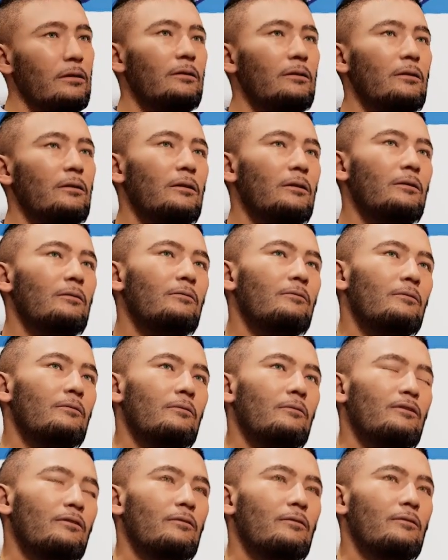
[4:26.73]
えー、そ
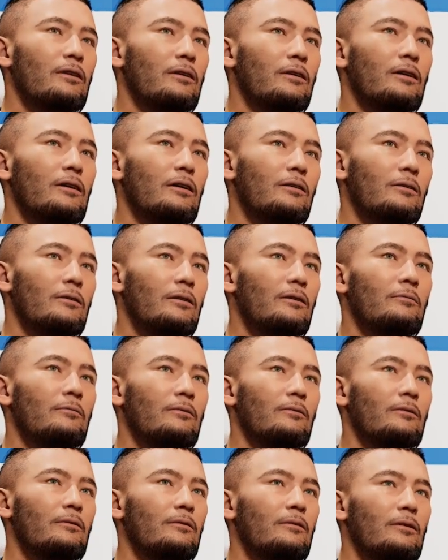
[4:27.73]
の下にあり
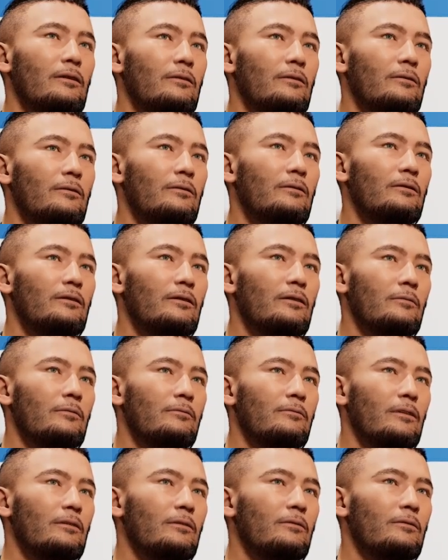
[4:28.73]
ますですね、
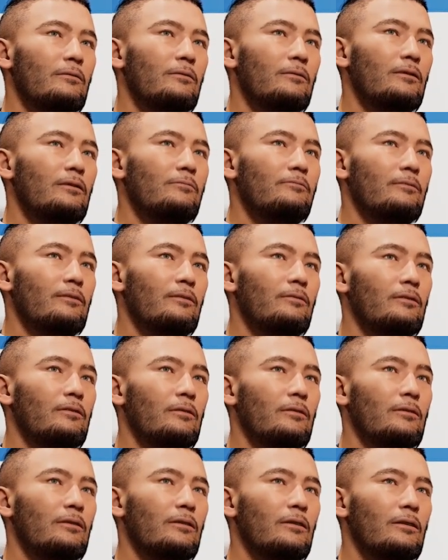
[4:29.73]
ジーエフエックス
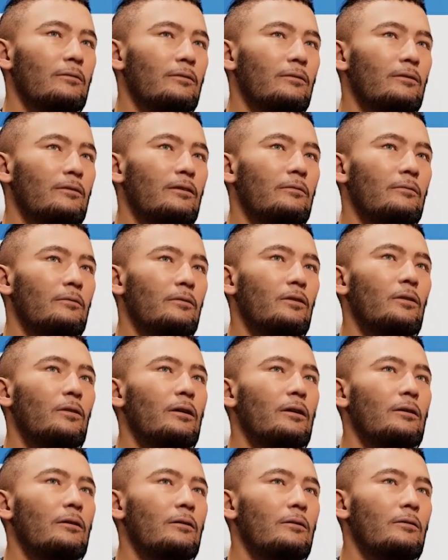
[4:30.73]
インプットってありますけども、
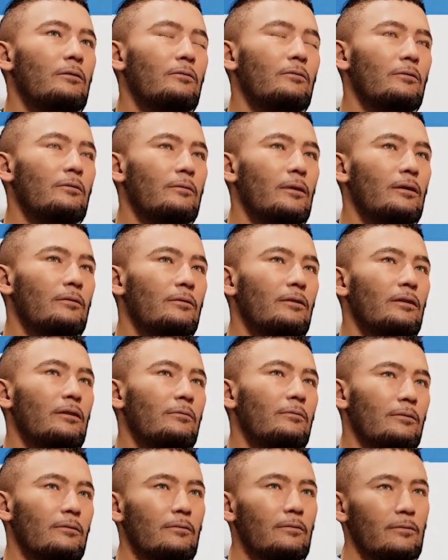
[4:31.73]
えー、これはまあ
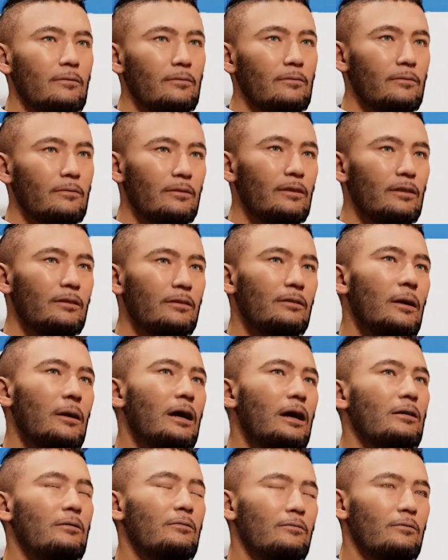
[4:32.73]
グラフィックス、静止
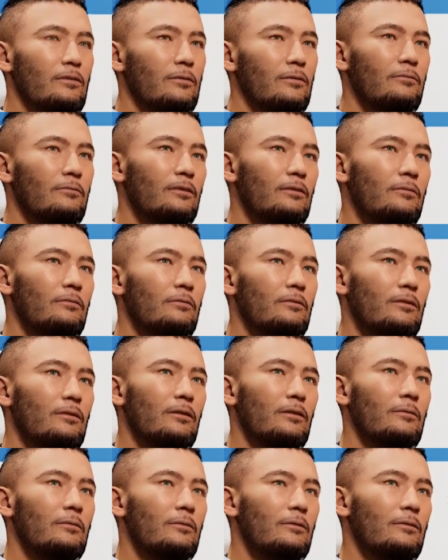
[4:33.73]
画のインプットに
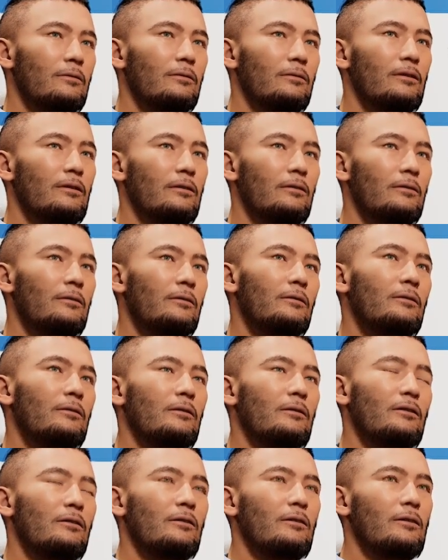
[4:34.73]
なります。
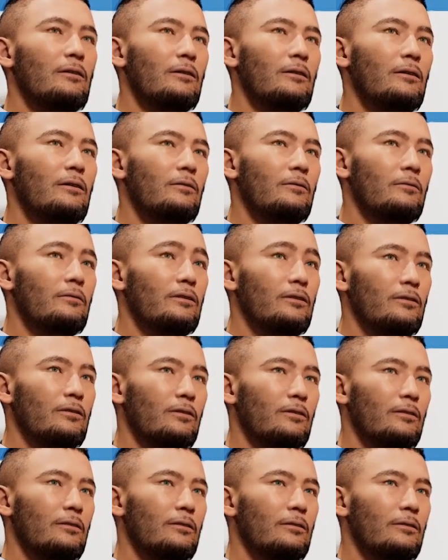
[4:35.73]
えー、この後ろ
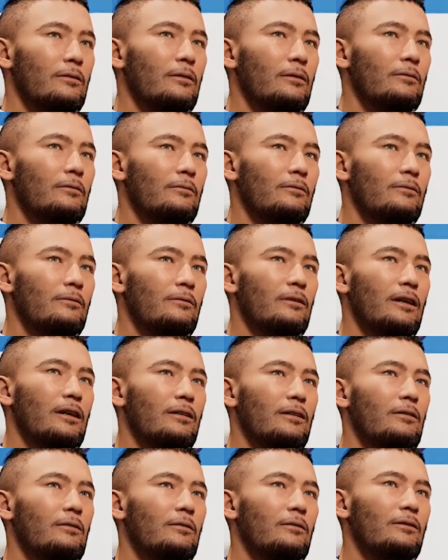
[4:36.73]
にある
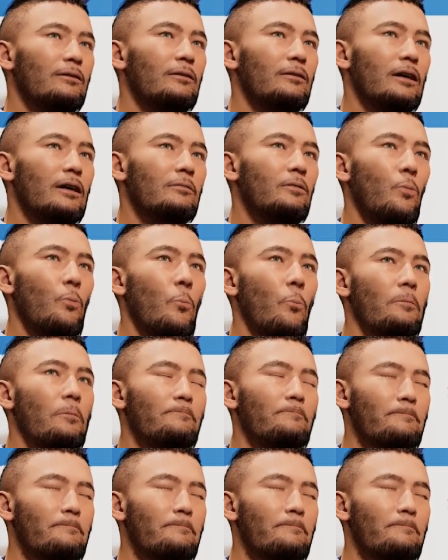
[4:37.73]
スライド自体も、